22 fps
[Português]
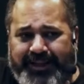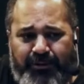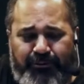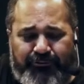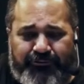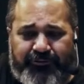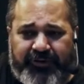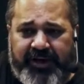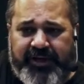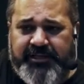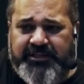
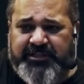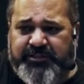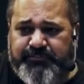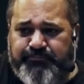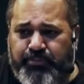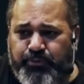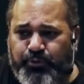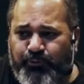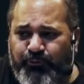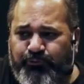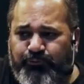talvez
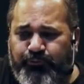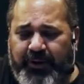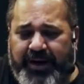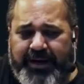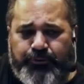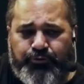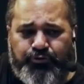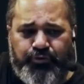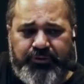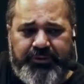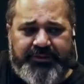por um
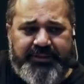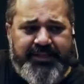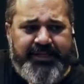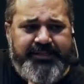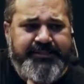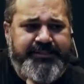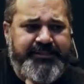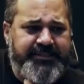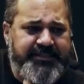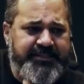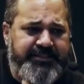fato
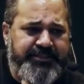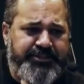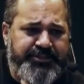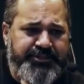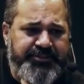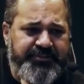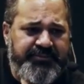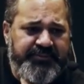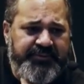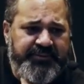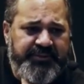
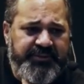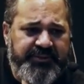interessante